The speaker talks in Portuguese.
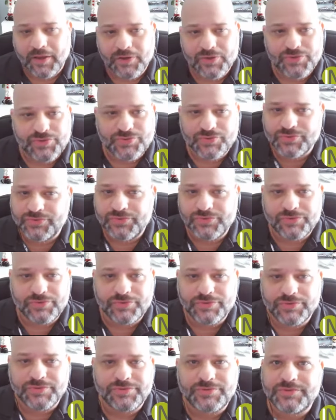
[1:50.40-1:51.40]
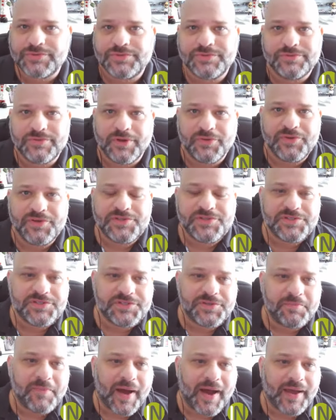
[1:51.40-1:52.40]
Juntos não
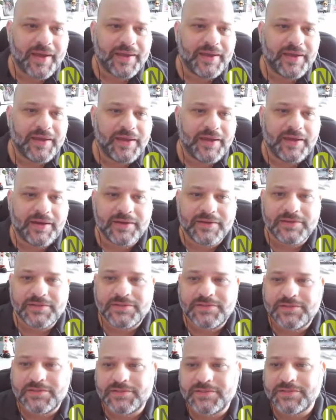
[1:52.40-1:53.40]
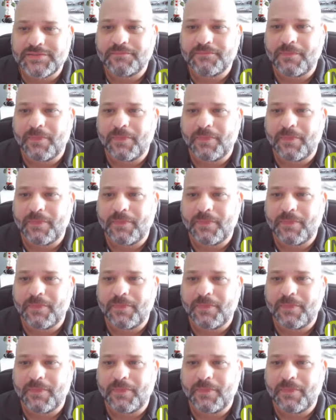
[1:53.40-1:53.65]
existe barreiras,